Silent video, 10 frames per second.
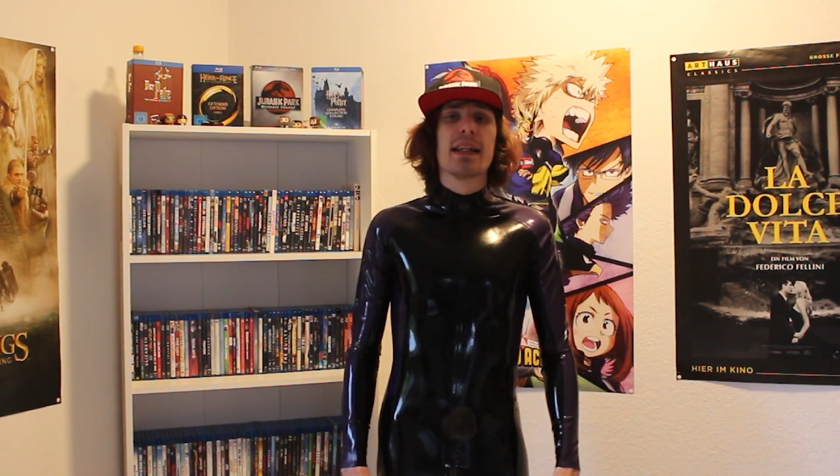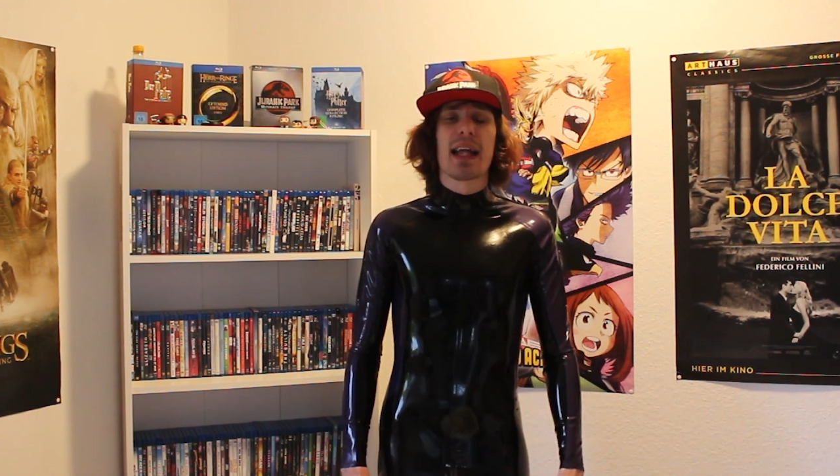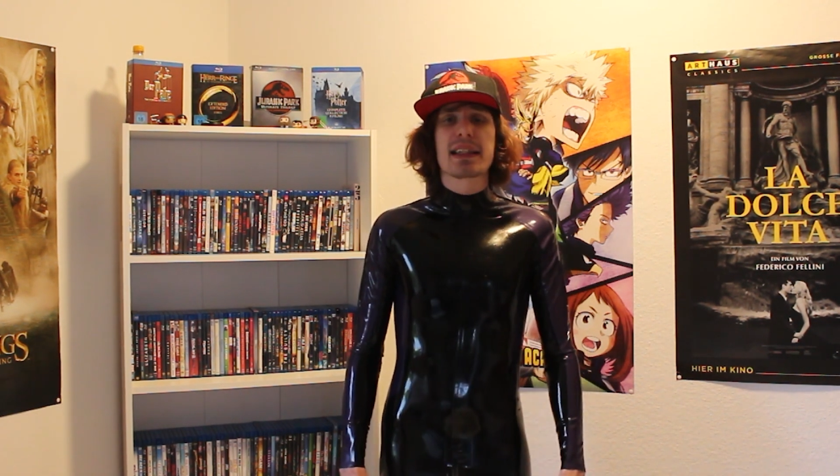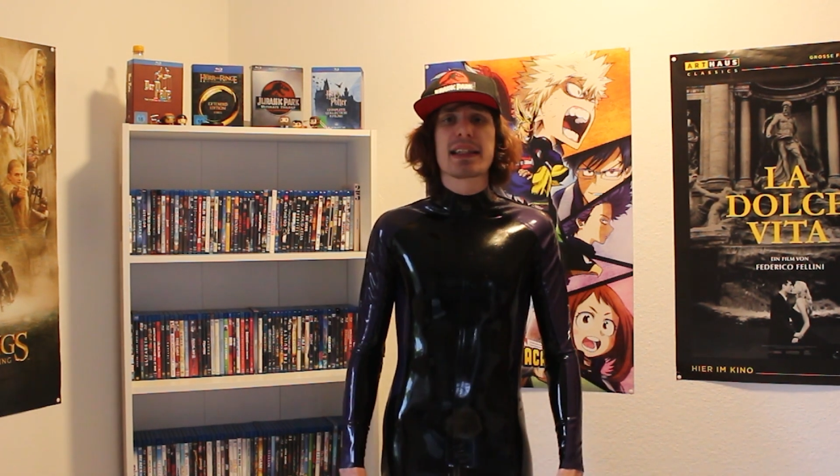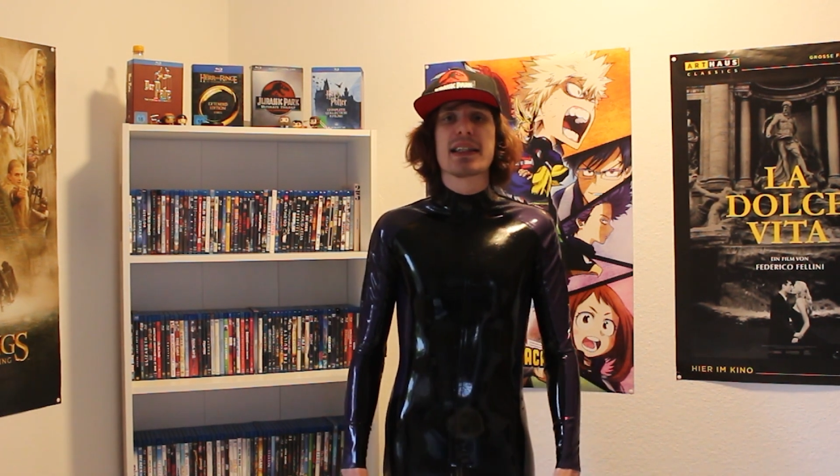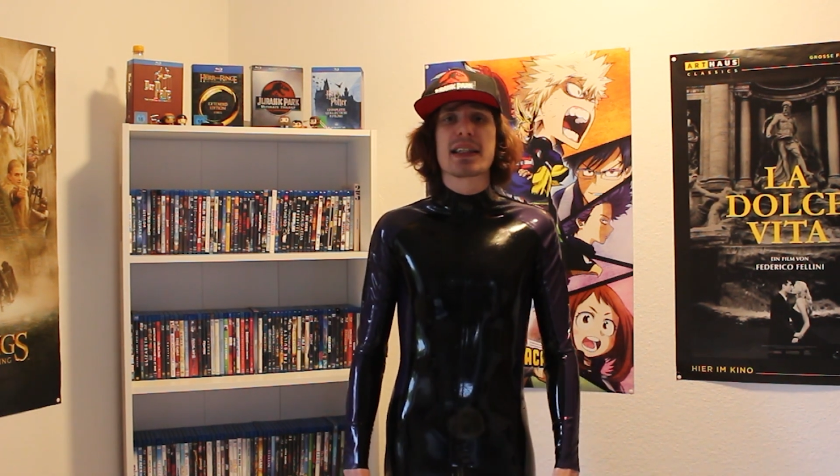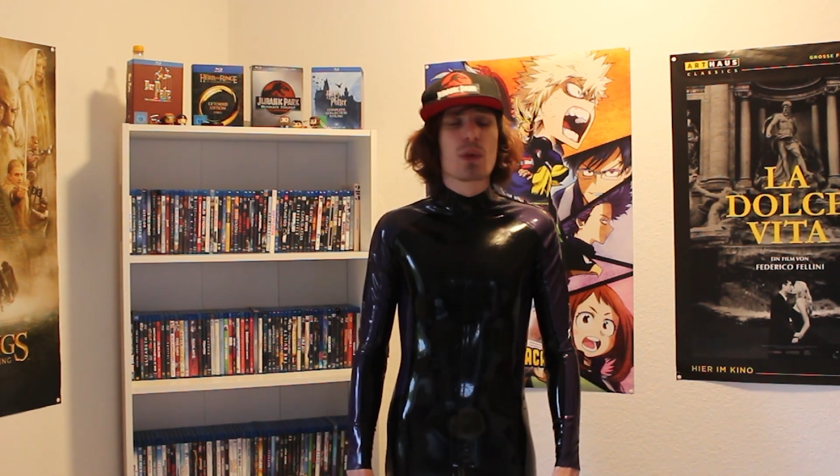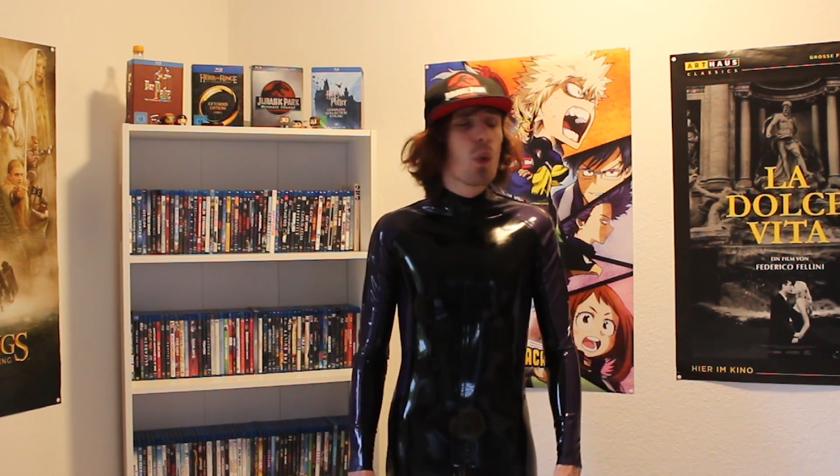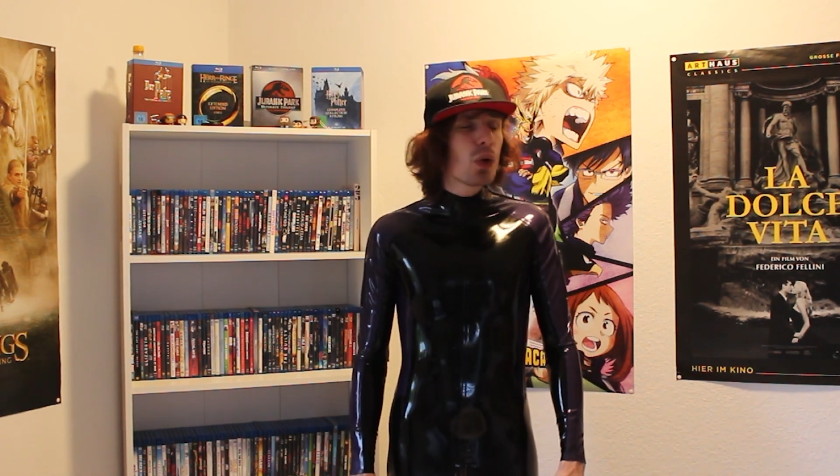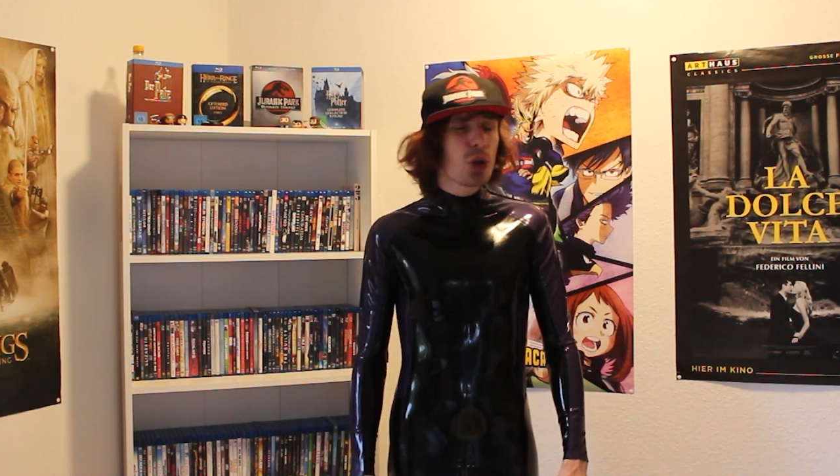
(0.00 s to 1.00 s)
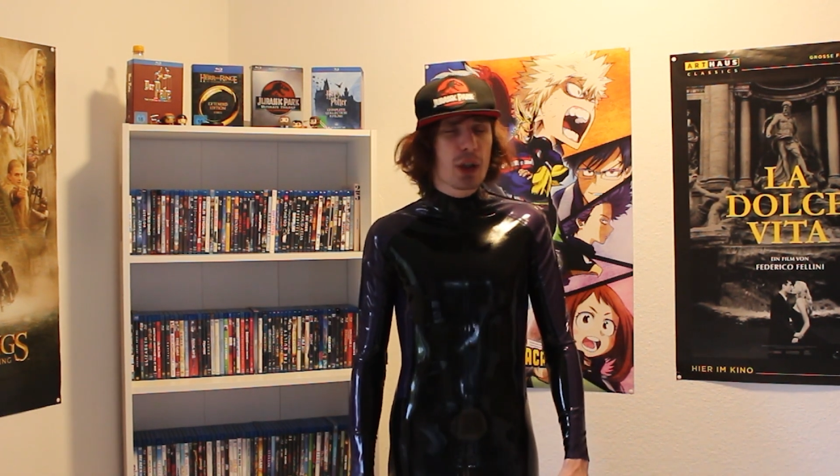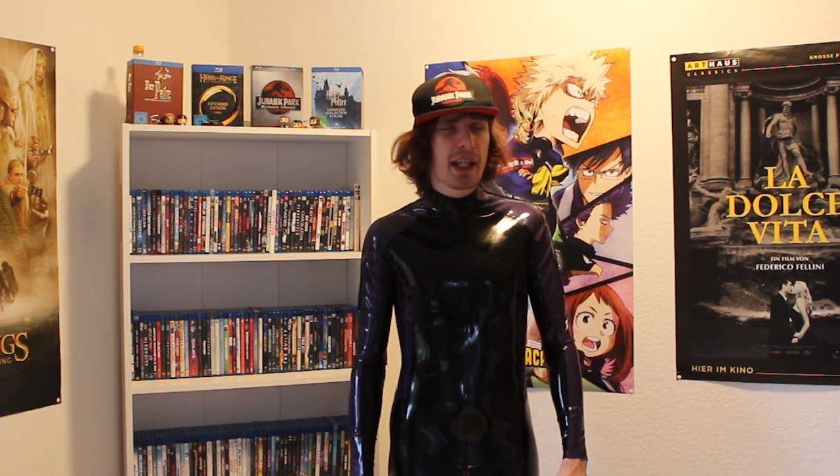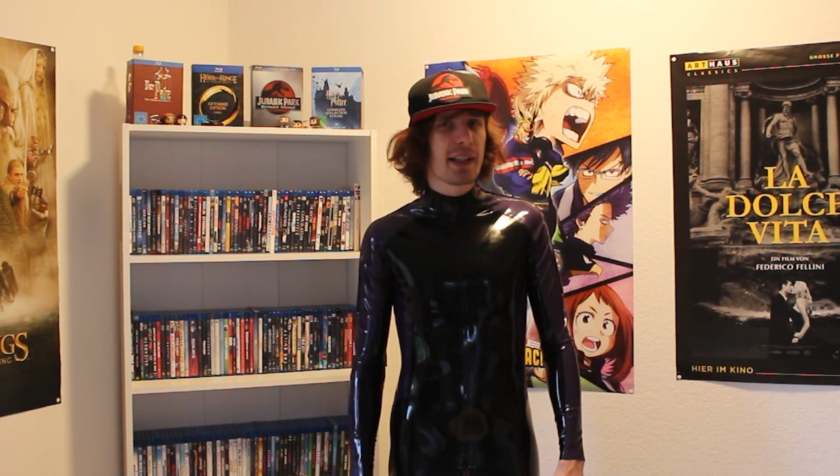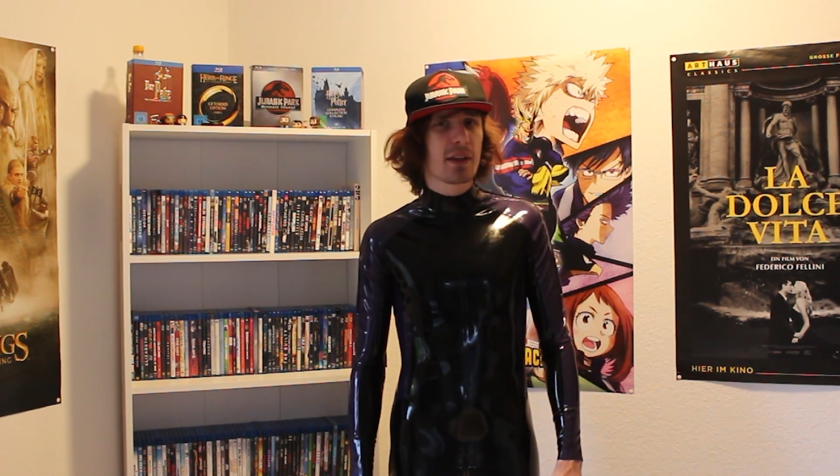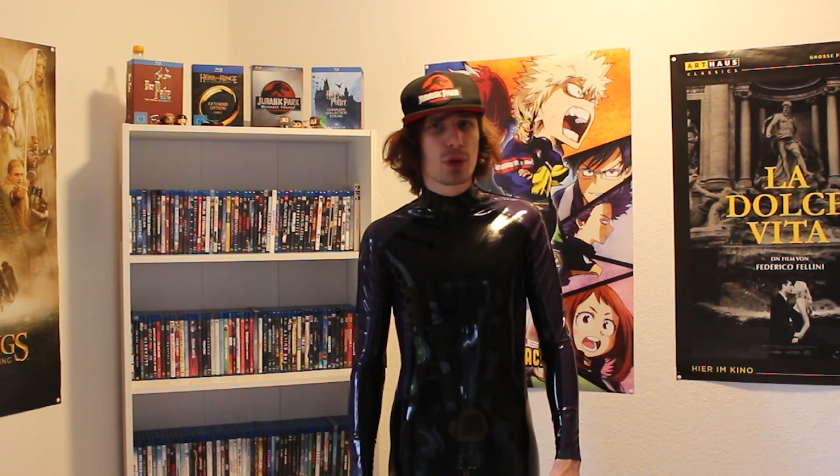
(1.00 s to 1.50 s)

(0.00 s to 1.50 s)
Das ist so schlecht